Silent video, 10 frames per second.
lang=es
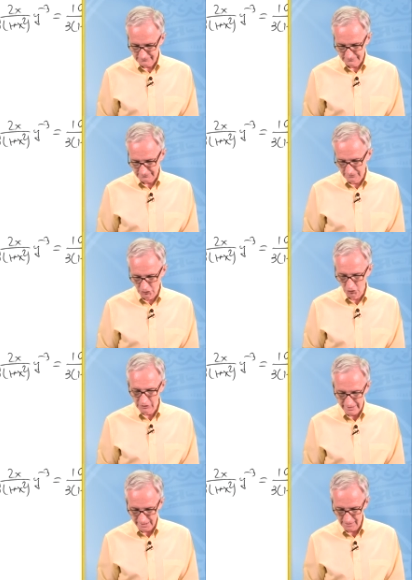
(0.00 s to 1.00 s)
no
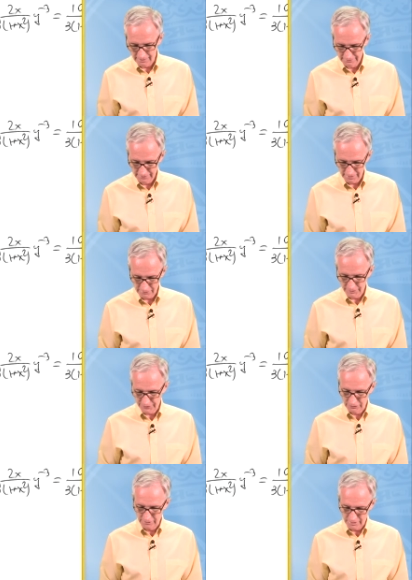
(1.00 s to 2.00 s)
lineal de la
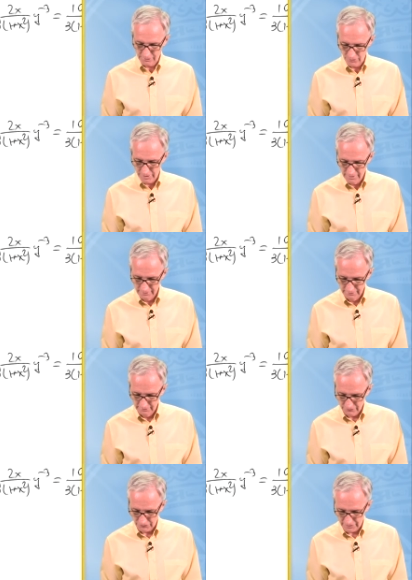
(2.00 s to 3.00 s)
ecuación de Bernoulli.
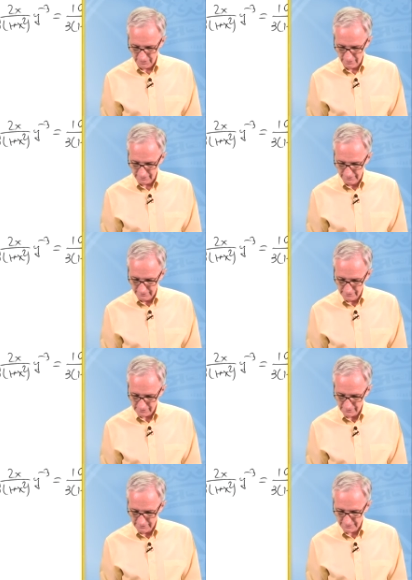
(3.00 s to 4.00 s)
O sea, y de
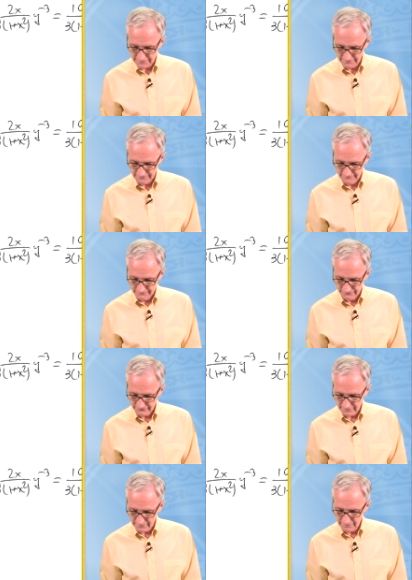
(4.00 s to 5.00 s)
x
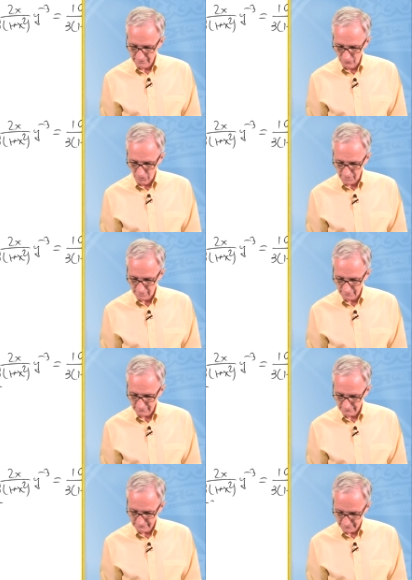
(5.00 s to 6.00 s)
igual
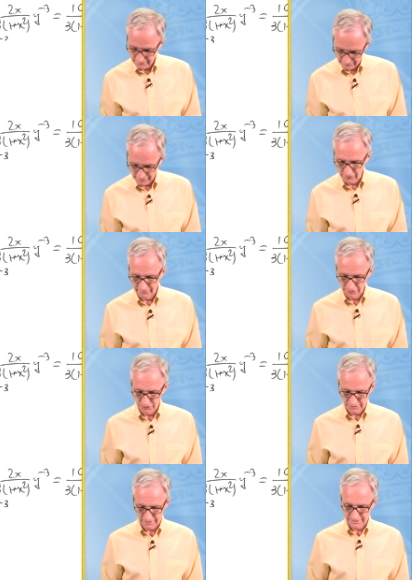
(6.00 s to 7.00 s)
elevado a
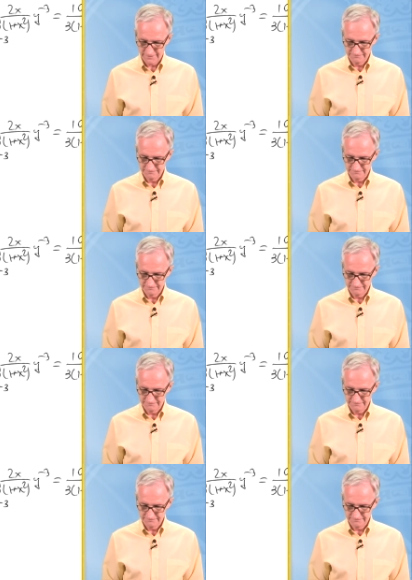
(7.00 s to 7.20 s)
menos 3.